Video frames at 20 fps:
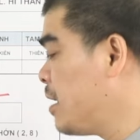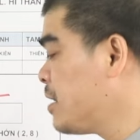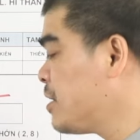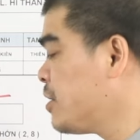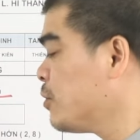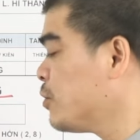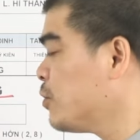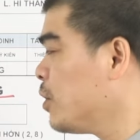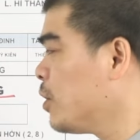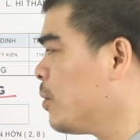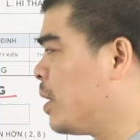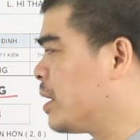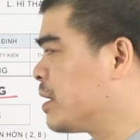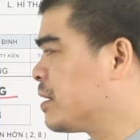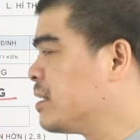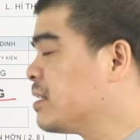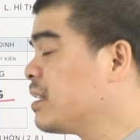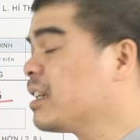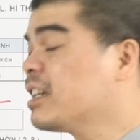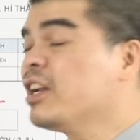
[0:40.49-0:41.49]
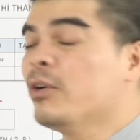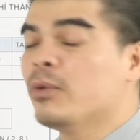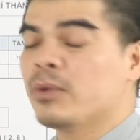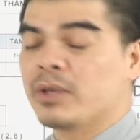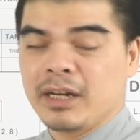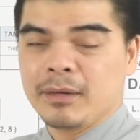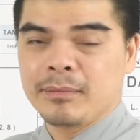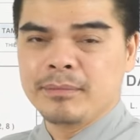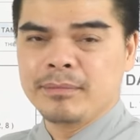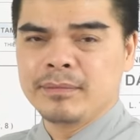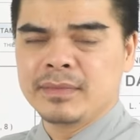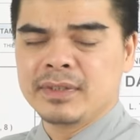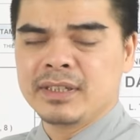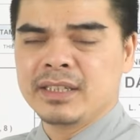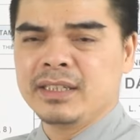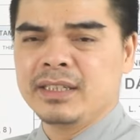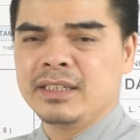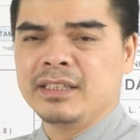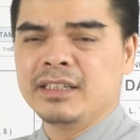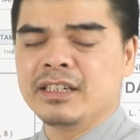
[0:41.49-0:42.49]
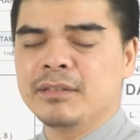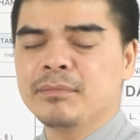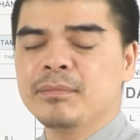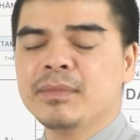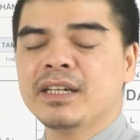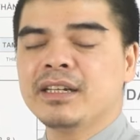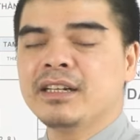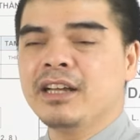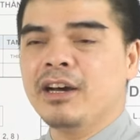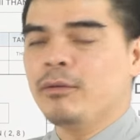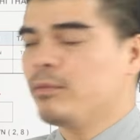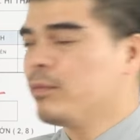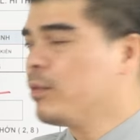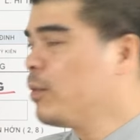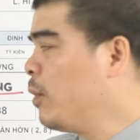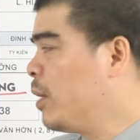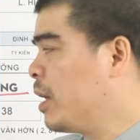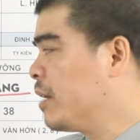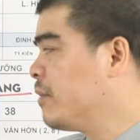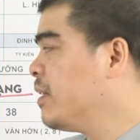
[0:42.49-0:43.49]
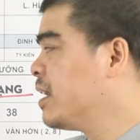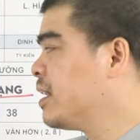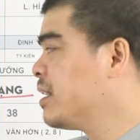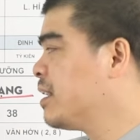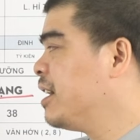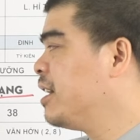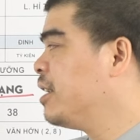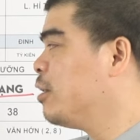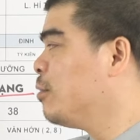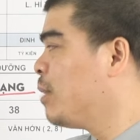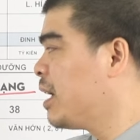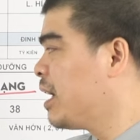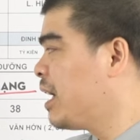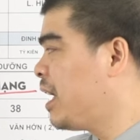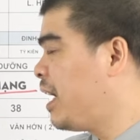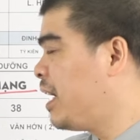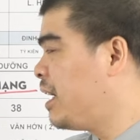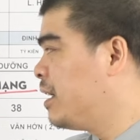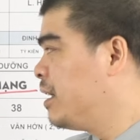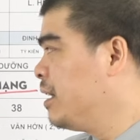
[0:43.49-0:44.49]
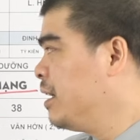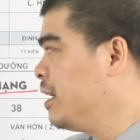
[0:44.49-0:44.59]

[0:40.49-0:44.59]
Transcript: Trong suốt khoảng thời gian đầu năm thì những cái biến động của cái vận thế nó mang lại,